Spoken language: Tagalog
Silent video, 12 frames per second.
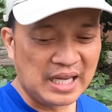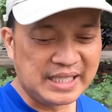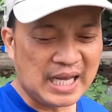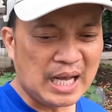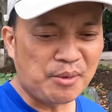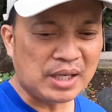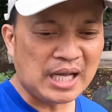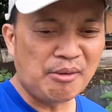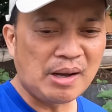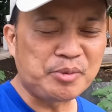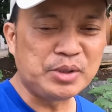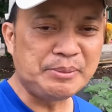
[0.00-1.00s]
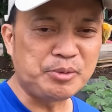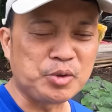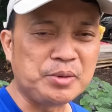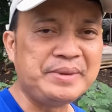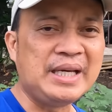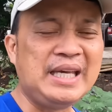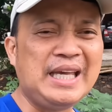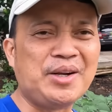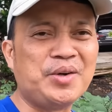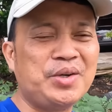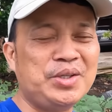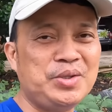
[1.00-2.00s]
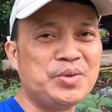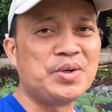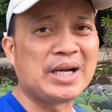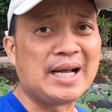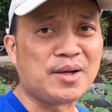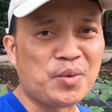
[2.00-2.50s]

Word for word: nahawak-hawak po ni Pugong Biyahero yung rank